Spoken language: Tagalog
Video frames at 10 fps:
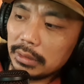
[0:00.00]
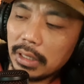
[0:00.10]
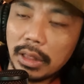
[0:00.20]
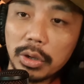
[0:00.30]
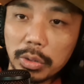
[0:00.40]

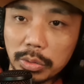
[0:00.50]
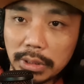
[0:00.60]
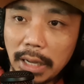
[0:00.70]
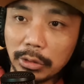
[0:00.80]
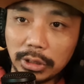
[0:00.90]
Hello,
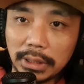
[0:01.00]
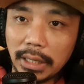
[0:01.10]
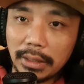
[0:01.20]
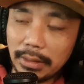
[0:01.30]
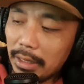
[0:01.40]
sound
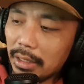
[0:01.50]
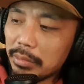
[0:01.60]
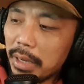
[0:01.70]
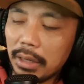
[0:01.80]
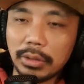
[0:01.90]
check. Yan, ang
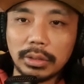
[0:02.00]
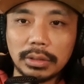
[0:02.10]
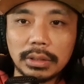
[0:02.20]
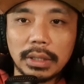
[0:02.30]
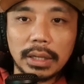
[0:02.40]
bago.
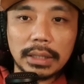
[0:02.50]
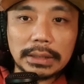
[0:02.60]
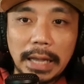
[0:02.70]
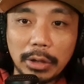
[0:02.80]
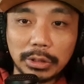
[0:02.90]

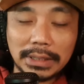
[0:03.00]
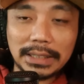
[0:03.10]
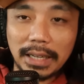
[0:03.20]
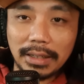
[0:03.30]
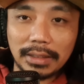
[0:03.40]
Sound
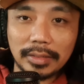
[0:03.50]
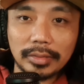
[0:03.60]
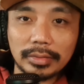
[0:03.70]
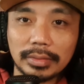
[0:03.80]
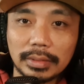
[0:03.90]
check?
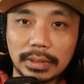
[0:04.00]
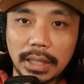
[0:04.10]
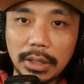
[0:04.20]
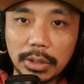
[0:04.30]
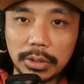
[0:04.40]

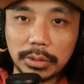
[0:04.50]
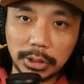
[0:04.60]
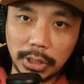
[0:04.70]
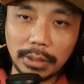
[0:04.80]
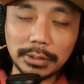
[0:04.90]
Hello,
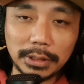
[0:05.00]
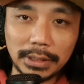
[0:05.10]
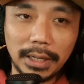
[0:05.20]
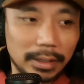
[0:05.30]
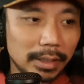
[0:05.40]
sound
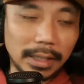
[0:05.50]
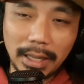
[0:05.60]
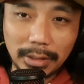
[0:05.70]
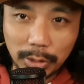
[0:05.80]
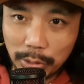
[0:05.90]
check.
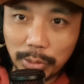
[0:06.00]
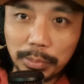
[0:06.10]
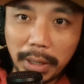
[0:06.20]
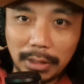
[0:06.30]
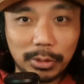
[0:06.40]
Yan, tunog,
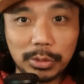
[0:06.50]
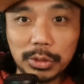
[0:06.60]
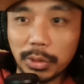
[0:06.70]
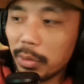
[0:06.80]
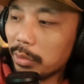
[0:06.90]
parang tunog
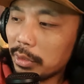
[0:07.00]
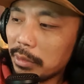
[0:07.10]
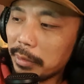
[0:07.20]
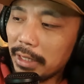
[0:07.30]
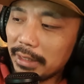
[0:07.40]
soko,
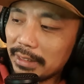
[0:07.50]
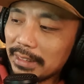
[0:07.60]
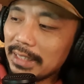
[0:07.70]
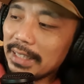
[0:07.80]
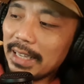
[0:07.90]
diba?
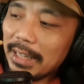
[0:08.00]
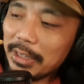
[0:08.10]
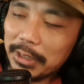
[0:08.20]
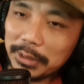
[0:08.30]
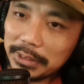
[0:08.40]

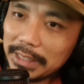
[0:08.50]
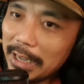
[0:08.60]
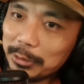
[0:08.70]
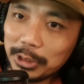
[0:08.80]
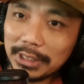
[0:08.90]
Hello,
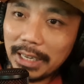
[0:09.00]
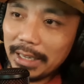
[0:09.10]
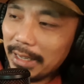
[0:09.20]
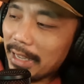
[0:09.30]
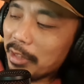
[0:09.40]
sound check
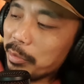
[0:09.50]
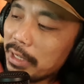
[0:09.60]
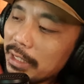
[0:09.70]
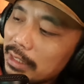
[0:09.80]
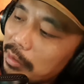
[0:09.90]
and
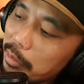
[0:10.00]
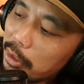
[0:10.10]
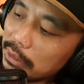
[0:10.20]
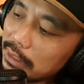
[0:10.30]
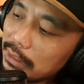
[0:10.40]
maliit na
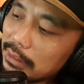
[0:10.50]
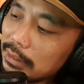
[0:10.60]
boses.